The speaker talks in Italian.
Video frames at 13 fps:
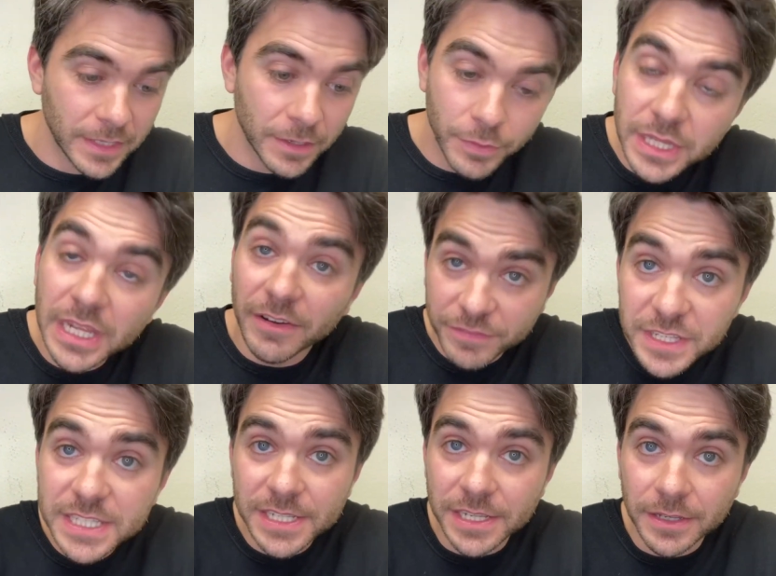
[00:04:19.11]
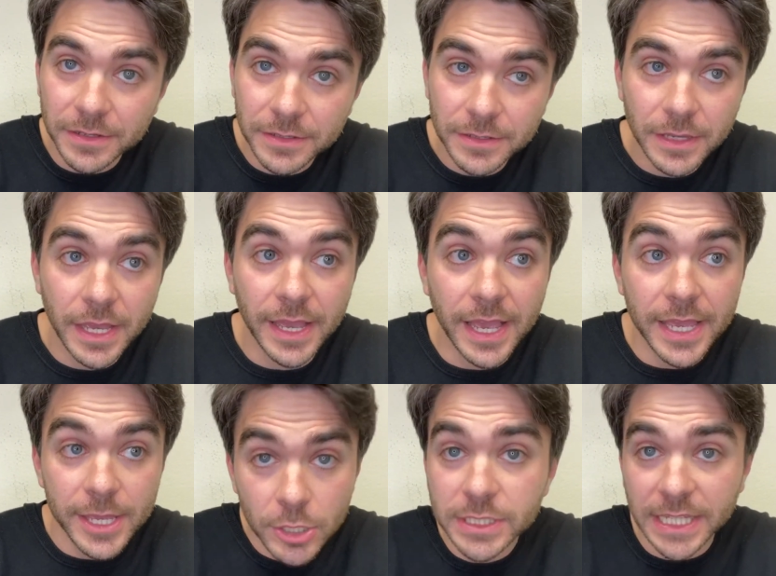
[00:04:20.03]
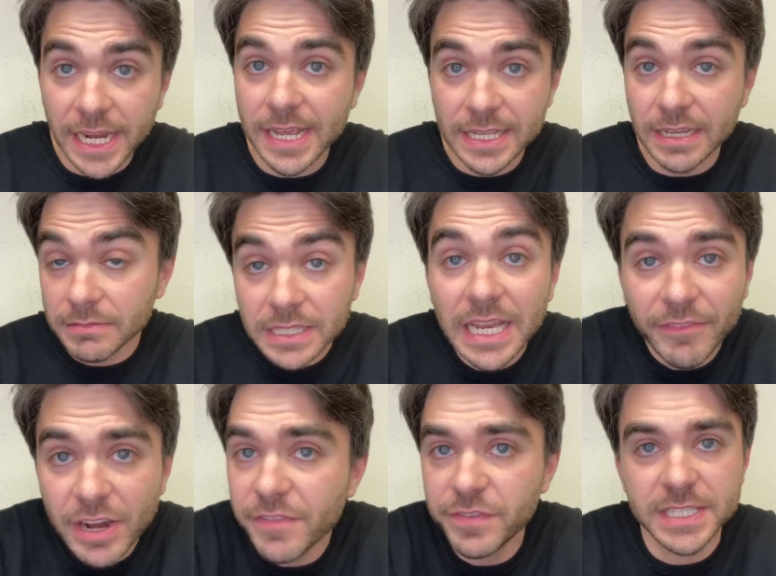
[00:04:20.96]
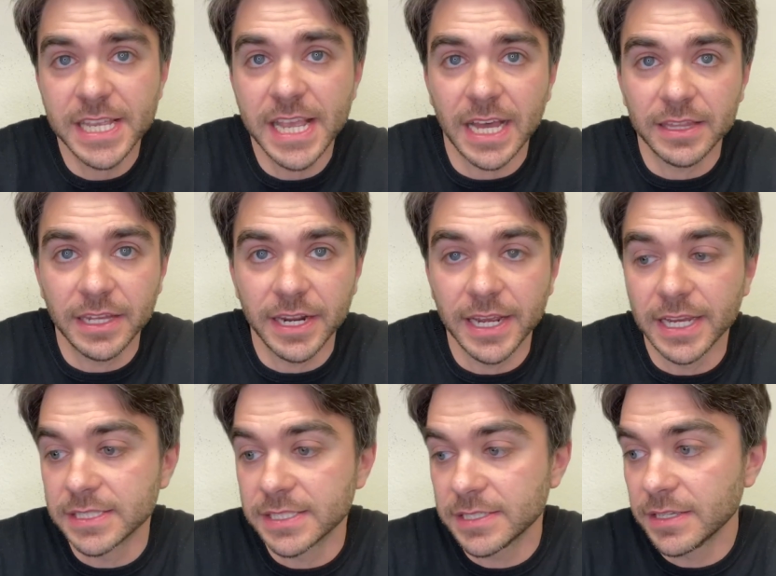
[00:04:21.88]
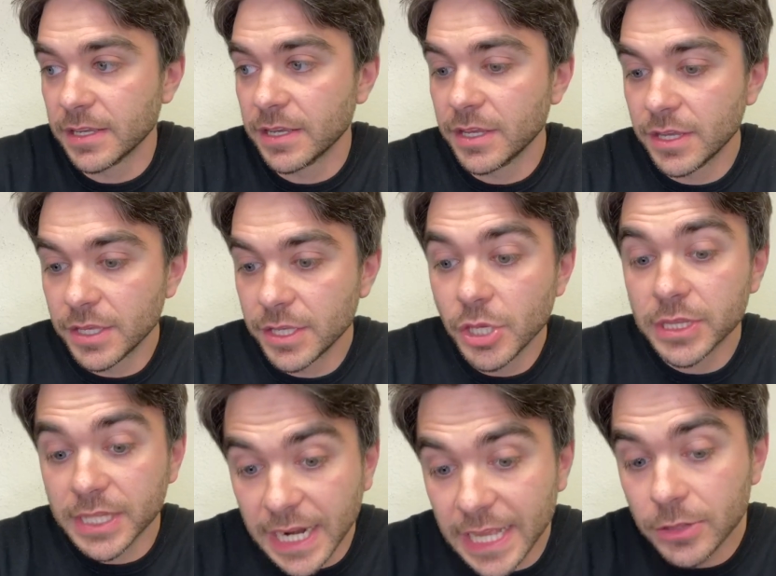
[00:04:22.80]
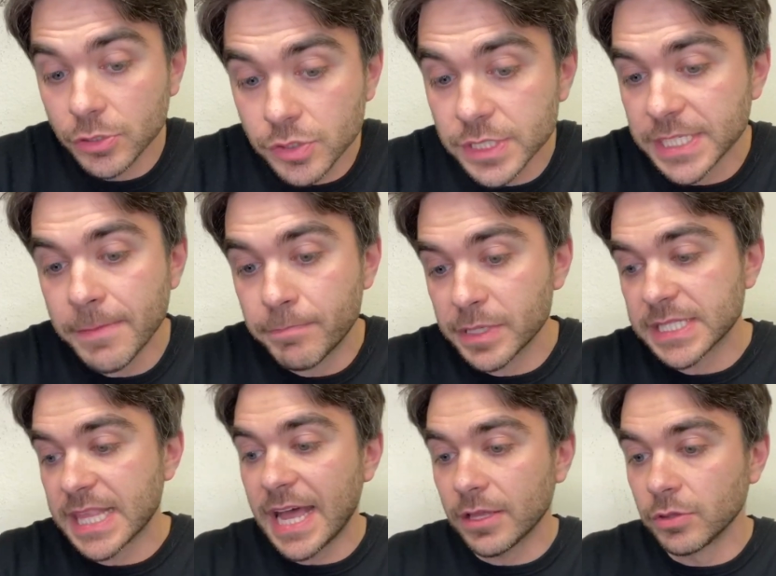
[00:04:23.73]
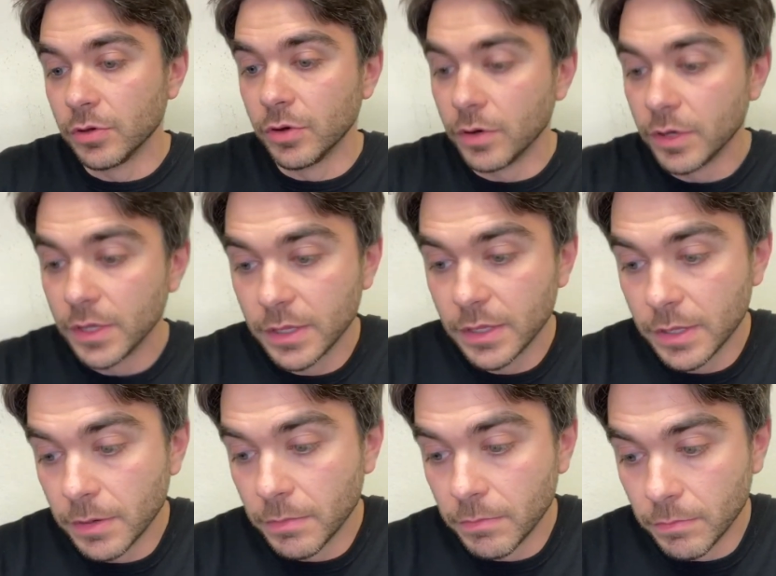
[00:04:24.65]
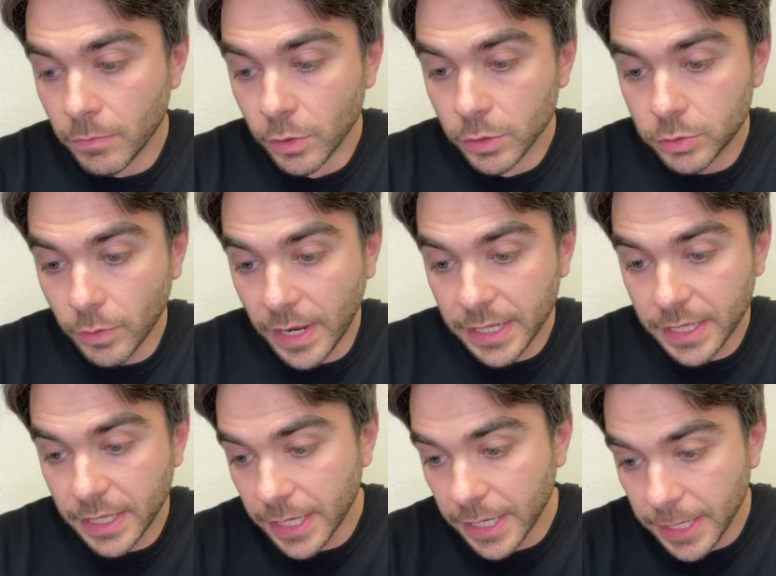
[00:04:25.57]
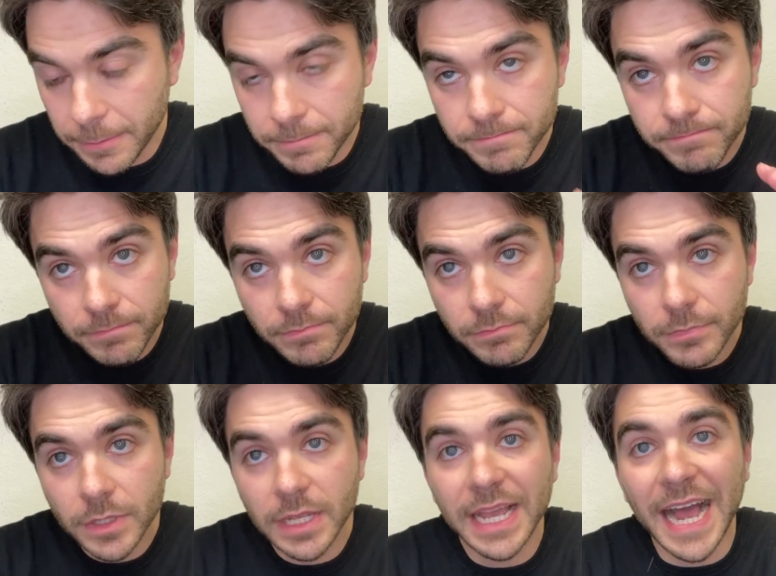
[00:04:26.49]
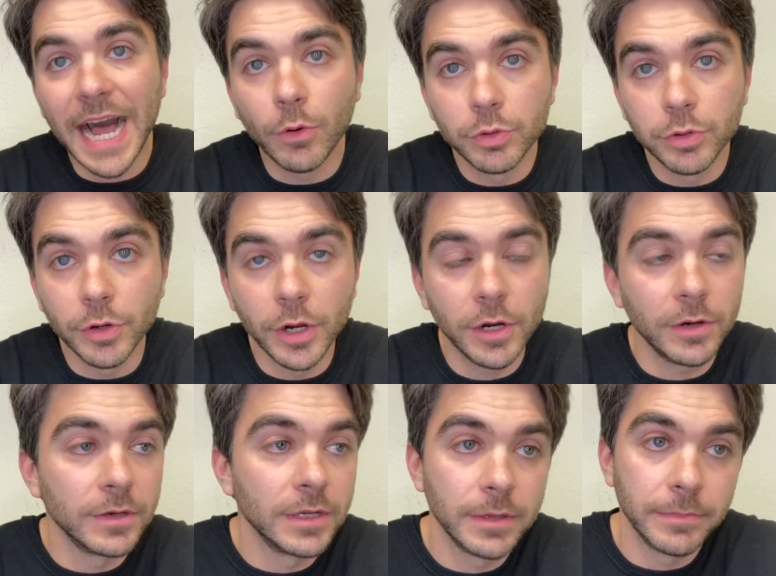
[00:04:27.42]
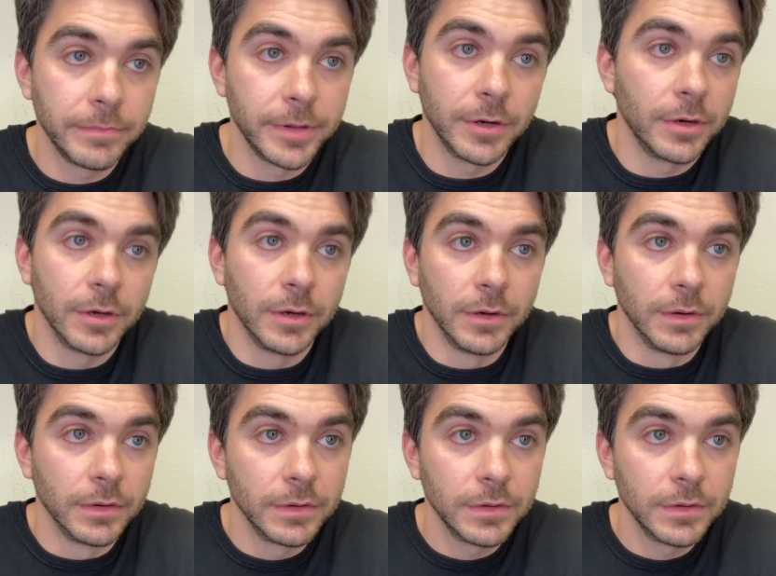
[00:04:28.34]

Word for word: Quindi la fischi. E io sarei... l'avrei fischiata, ragazzi. Io, tra l'altro, sono sempre stato molto anche cauto, no? Però